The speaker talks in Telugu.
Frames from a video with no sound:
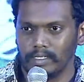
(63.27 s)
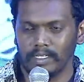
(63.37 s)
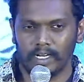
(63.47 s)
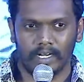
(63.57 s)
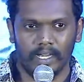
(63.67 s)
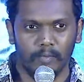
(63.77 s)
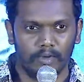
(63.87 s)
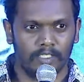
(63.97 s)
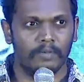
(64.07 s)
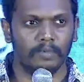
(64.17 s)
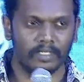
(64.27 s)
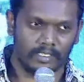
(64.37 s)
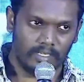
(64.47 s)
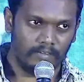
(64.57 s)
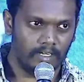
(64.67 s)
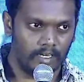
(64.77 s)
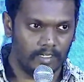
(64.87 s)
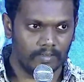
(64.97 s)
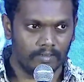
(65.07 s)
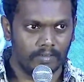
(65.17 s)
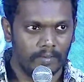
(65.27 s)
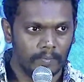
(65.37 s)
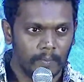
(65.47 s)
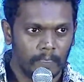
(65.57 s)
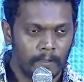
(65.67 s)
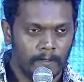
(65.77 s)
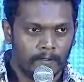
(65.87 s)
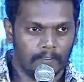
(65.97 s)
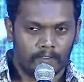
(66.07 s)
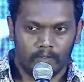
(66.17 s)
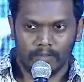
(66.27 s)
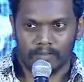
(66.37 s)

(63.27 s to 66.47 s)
ఎందుకంటే ఎమోషన్ మించింది ఏమీ లేదు సో